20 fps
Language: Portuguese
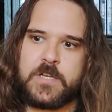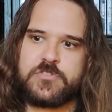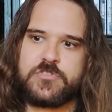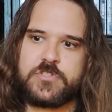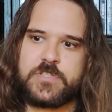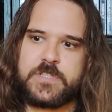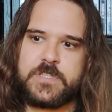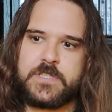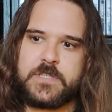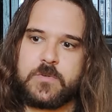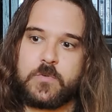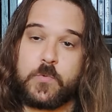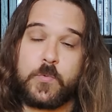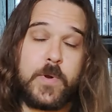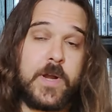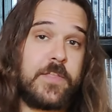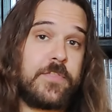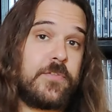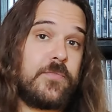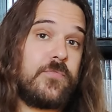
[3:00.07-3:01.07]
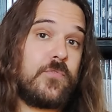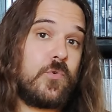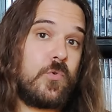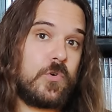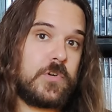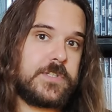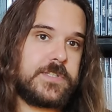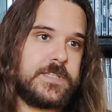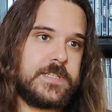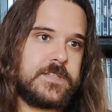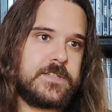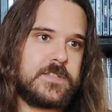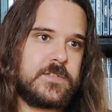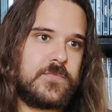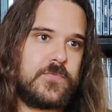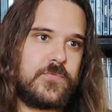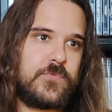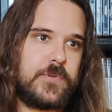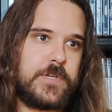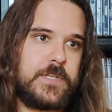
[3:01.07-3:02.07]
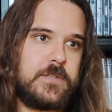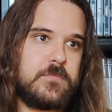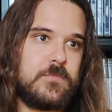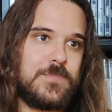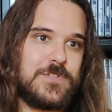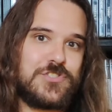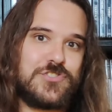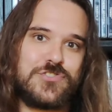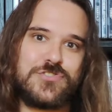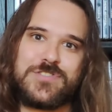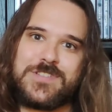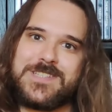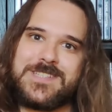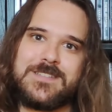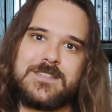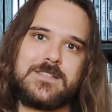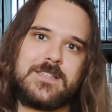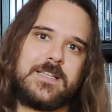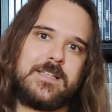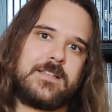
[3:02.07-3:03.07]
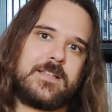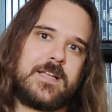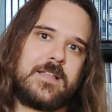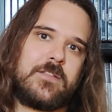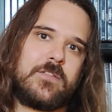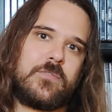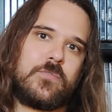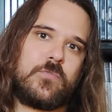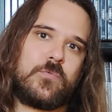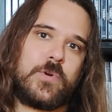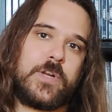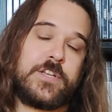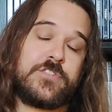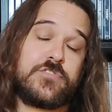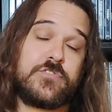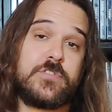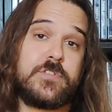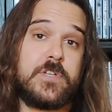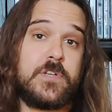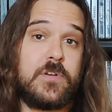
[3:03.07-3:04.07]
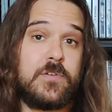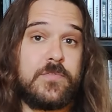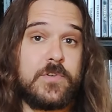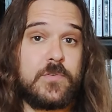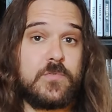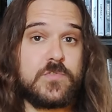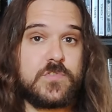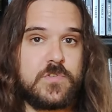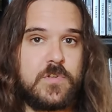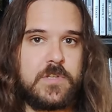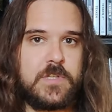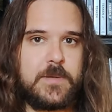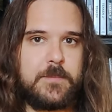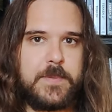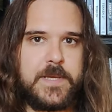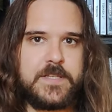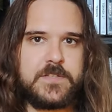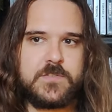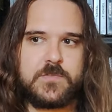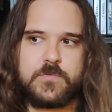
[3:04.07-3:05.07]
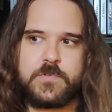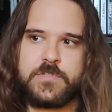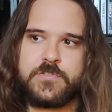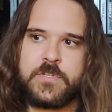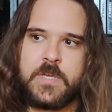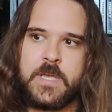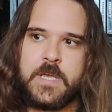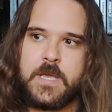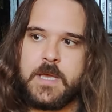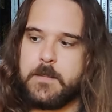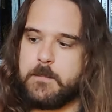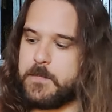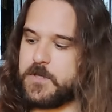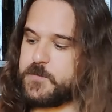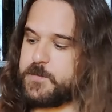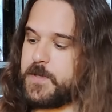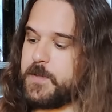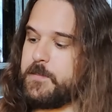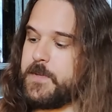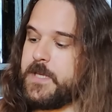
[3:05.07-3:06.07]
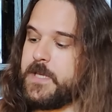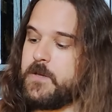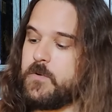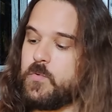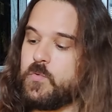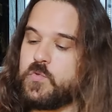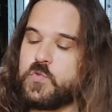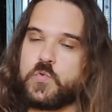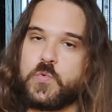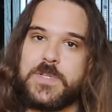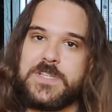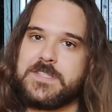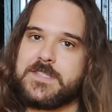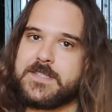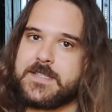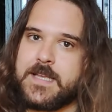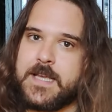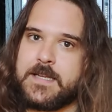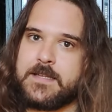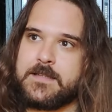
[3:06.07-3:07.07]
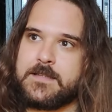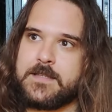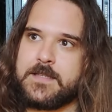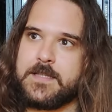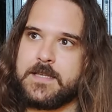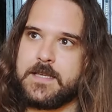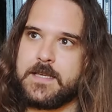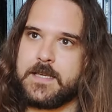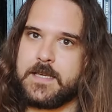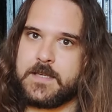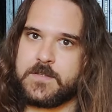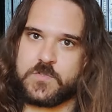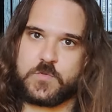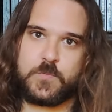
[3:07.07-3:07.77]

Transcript: acho que o Wrath of Cortex foi uma excelente entrada do Crash na nova consola, na PS2, mas para mim o Twin Sanity é